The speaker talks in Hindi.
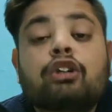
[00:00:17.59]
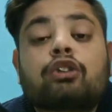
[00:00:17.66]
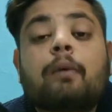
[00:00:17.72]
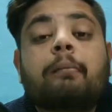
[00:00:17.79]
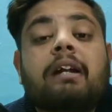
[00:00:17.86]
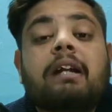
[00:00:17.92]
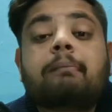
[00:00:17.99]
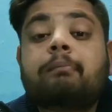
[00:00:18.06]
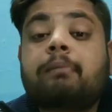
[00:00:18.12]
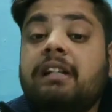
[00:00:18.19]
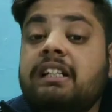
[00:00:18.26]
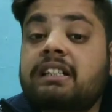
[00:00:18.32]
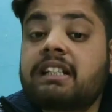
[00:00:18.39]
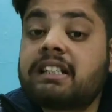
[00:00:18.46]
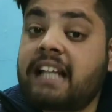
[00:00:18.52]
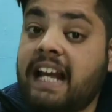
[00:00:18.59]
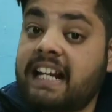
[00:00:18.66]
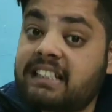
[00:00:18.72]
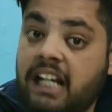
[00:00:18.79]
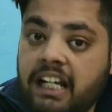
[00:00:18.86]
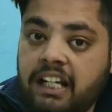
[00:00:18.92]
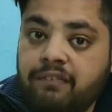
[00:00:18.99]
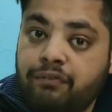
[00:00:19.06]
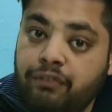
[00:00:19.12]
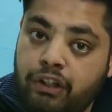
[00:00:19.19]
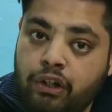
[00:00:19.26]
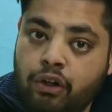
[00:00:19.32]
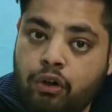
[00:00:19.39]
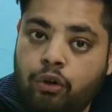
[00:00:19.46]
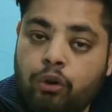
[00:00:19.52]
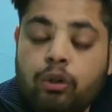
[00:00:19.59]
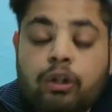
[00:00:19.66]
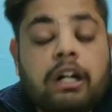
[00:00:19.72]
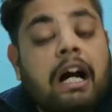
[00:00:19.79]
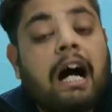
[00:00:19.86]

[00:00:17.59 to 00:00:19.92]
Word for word: तो मेरी प्लीज़ इस एक्साइटिंग वीडियो को